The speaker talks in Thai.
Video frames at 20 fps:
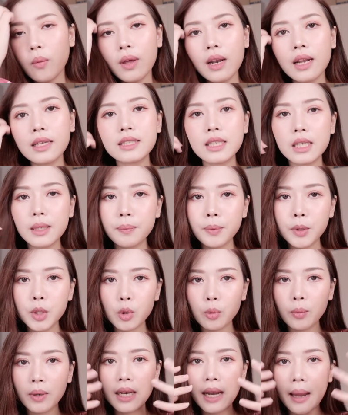เวลาที่
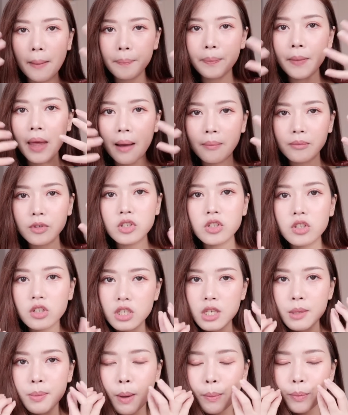ผิวมันรับน้ำเย
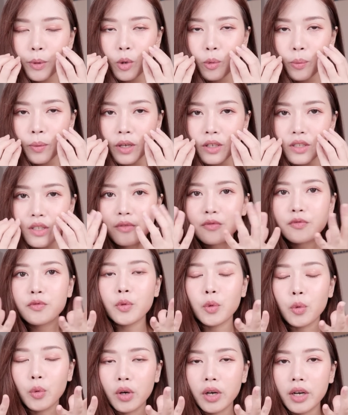อะๆใช่ปะผิวมันก็จะ
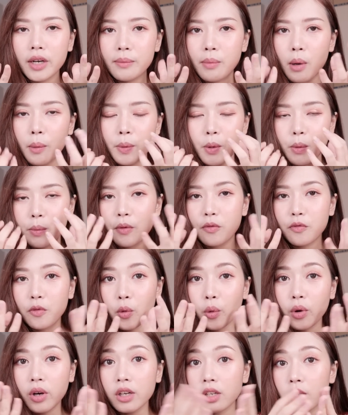ฟูขึ้น พอผิวมัน
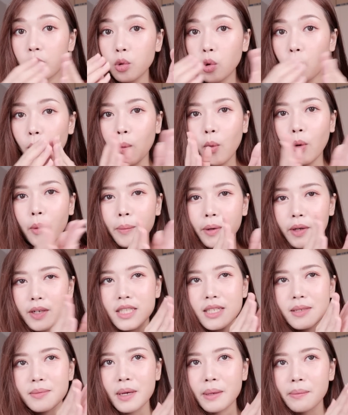ฟูขึ้นรูขุมขนมัน
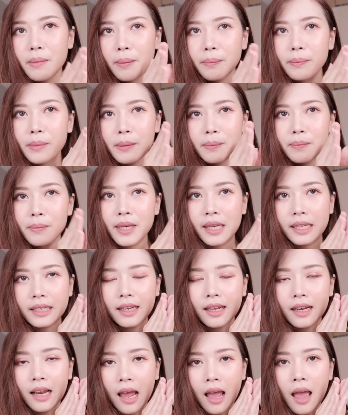ก็จะเหมือนแบบเบีย
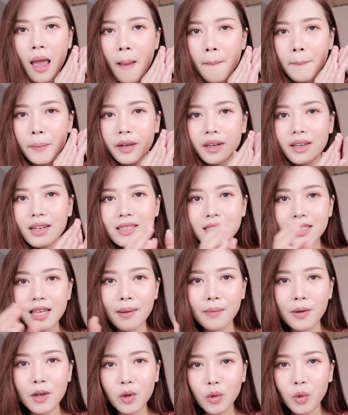ดๆกันอะ่ะ มันก็เลยจะ
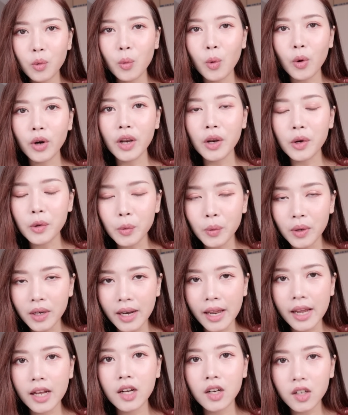ทำให้รูขุมขนเนี่ยดู
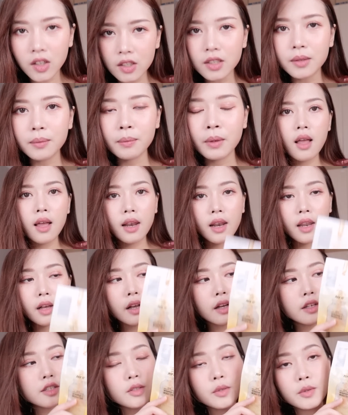เล็กขึ้น แล้
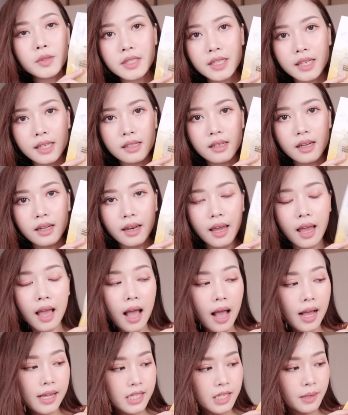วก็สูตรสีเหลืองนะ
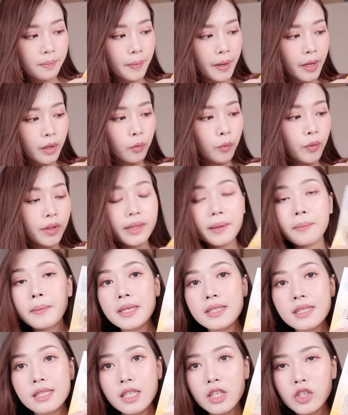คะจะเป็นวิตา
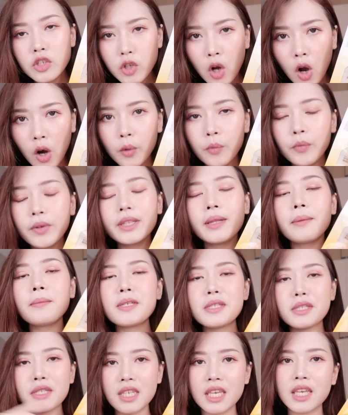มินซีช็อตวิตา
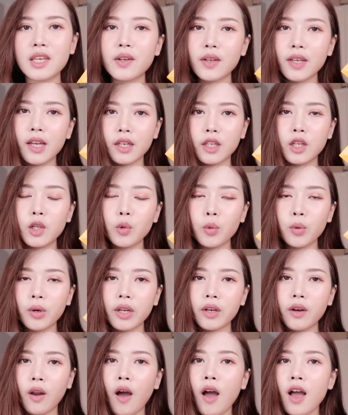มินซีก็อย่างที่รู้
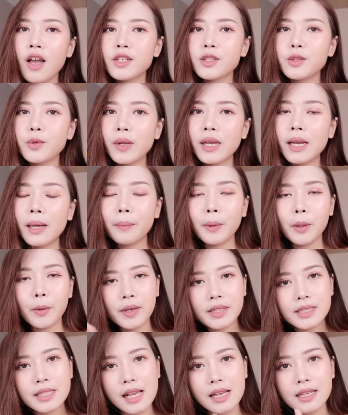กันเนาะช่วยเรื่องผิว
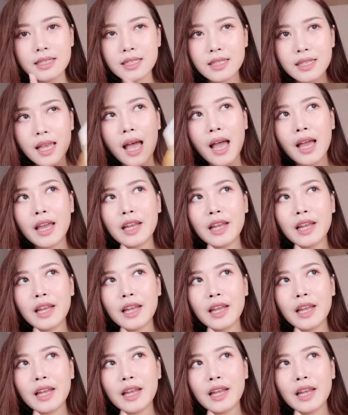กระจ่างใส